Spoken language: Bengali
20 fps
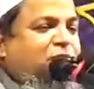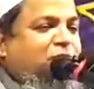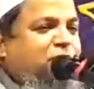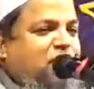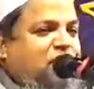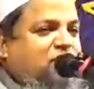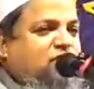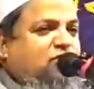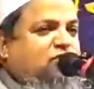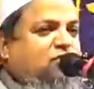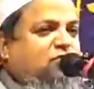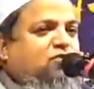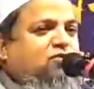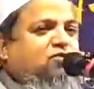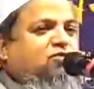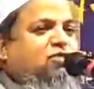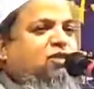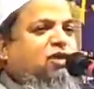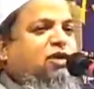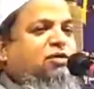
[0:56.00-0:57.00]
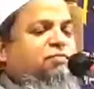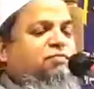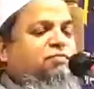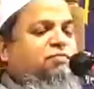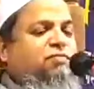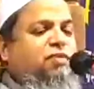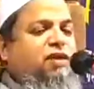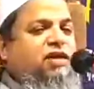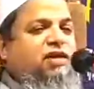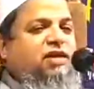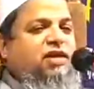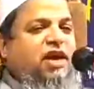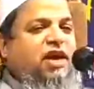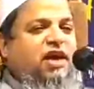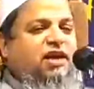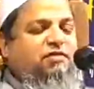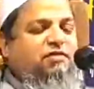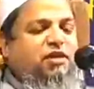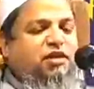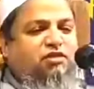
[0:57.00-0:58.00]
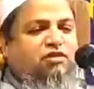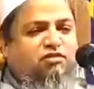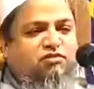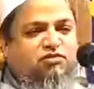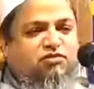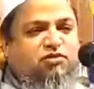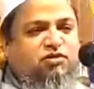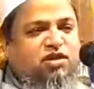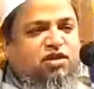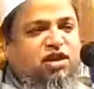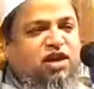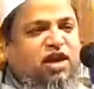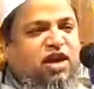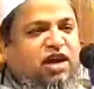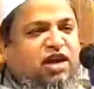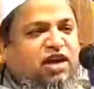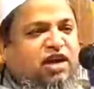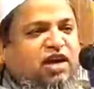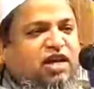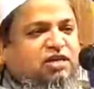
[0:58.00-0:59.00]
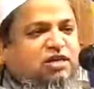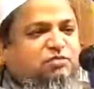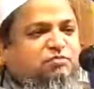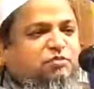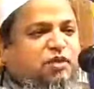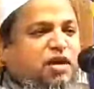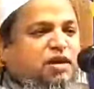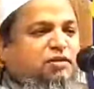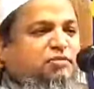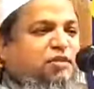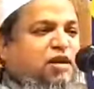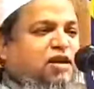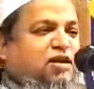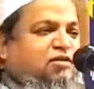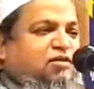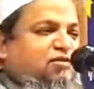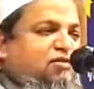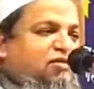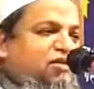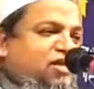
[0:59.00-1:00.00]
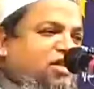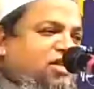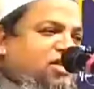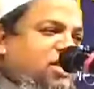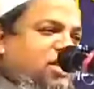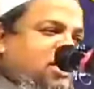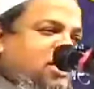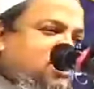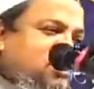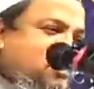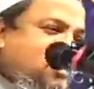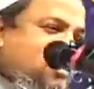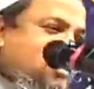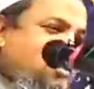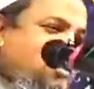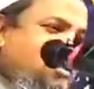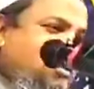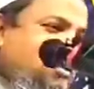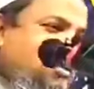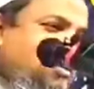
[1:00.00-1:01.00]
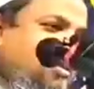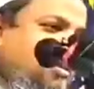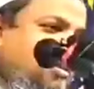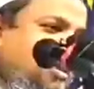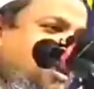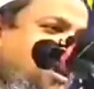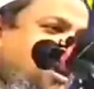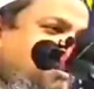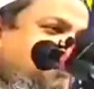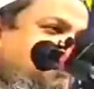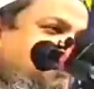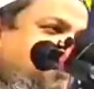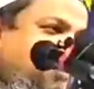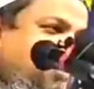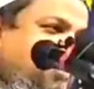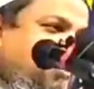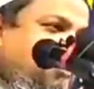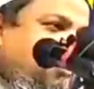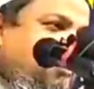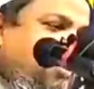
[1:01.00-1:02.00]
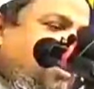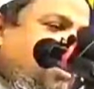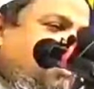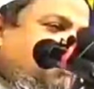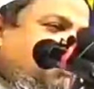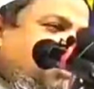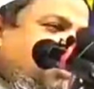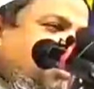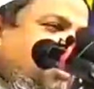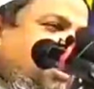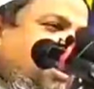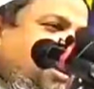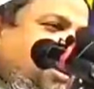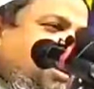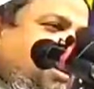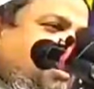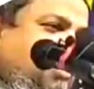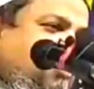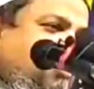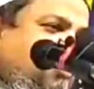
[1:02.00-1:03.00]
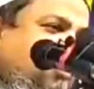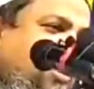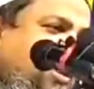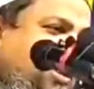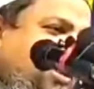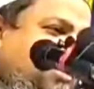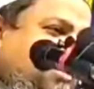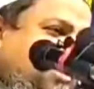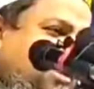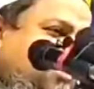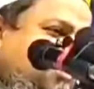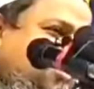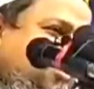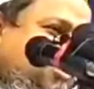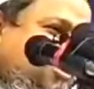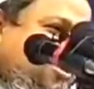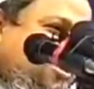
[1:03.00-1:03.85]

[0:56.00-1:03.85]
পাঁচশো বছরের বেরিয়া ইবাদত যদি এক গ্লাস পানি পান করতে শেষ হয় আপনাকে আমাদের হায়াত তো এক হাজার বছর